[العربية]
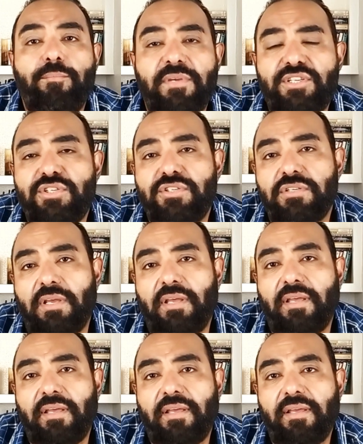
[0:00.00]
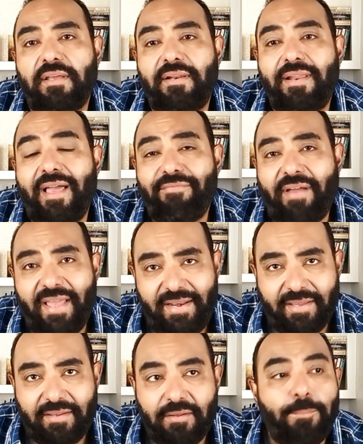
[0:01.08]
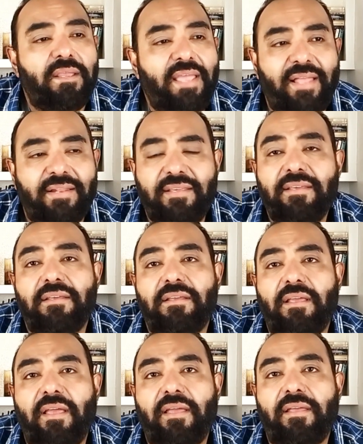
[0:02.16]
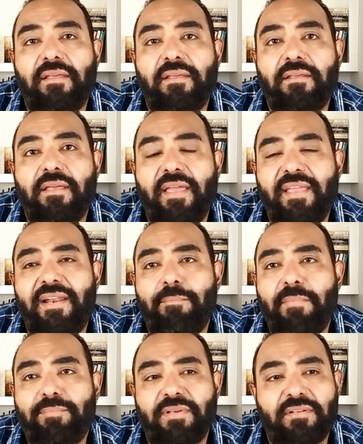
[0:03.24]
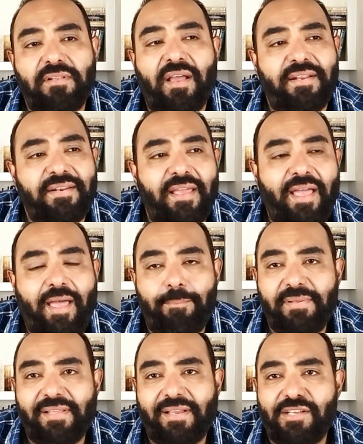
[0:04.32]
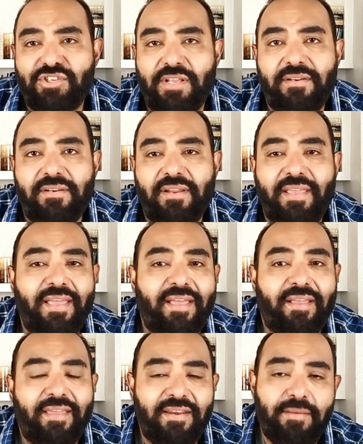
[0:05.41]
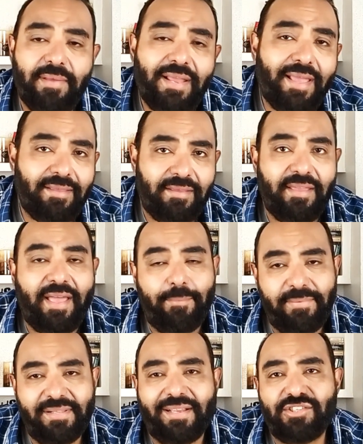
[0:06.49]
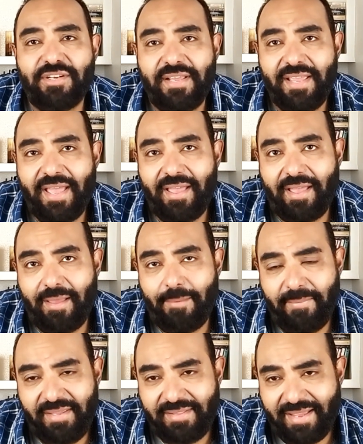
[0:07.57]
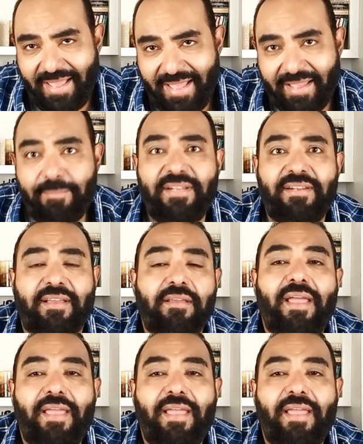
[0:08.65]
مش آه، لافعالك يعني آه، هي لما بتقنعك انها حبتك عشان هي كريمه لا هي حبتك عشان هي محتاجه حاجه منك